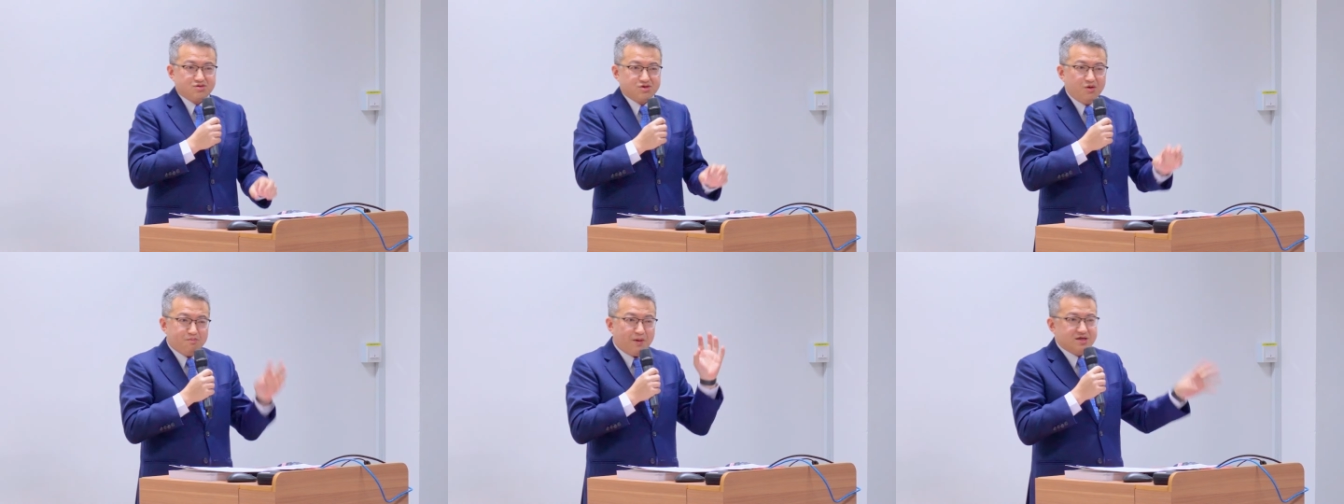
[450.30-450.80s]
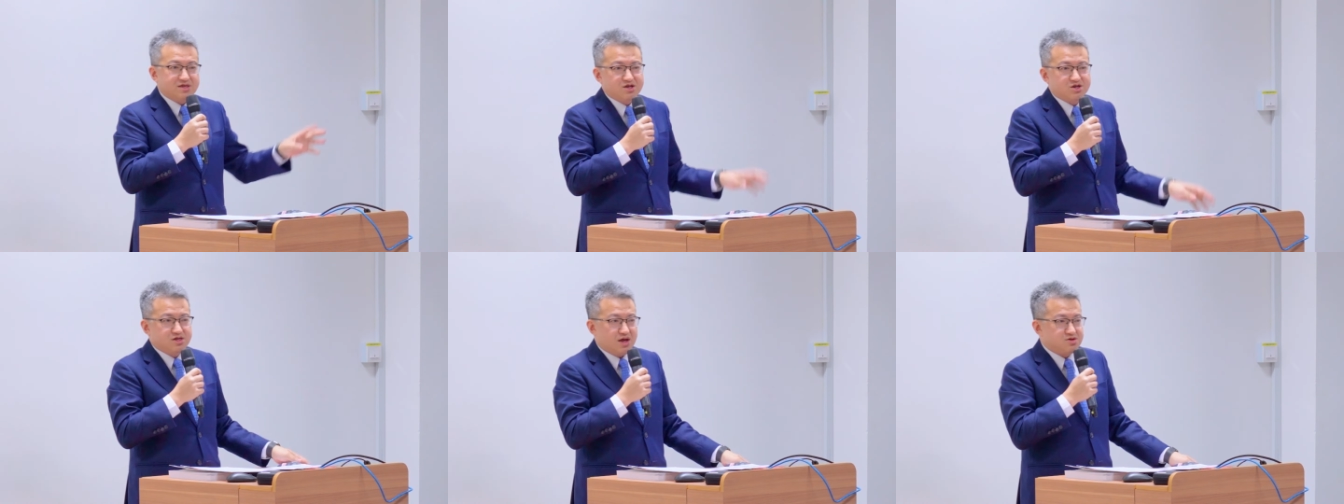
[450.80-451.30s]
一百
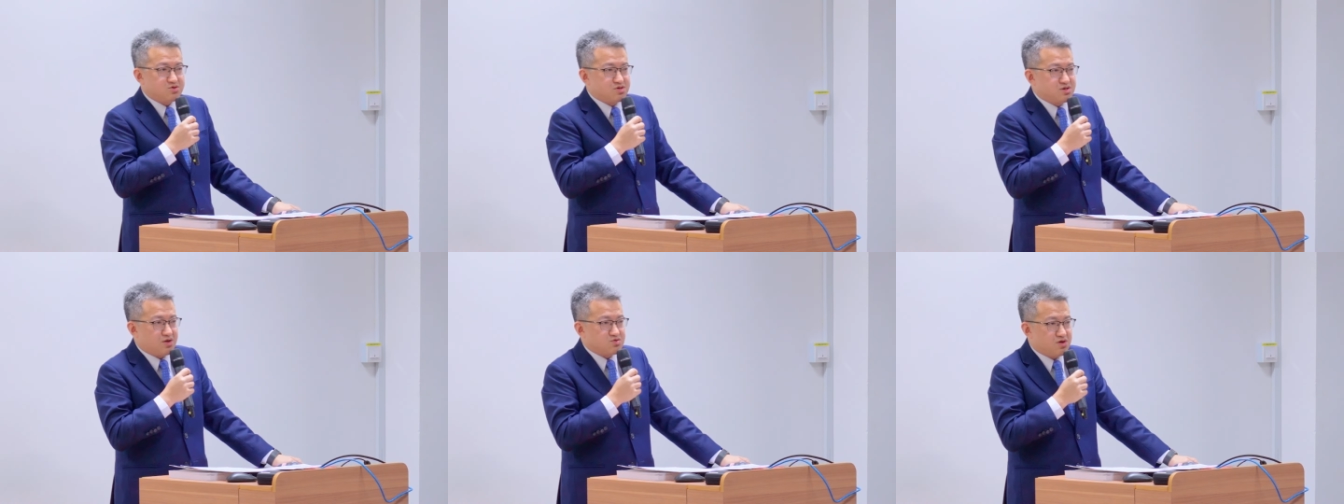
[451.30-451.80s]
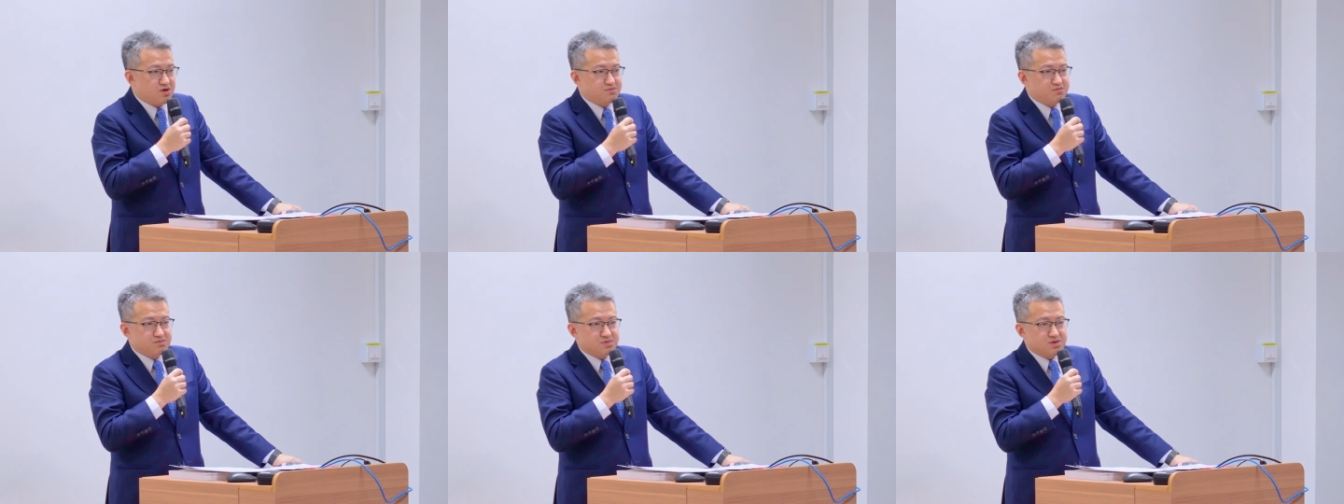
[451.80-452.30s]
年前他就知道说，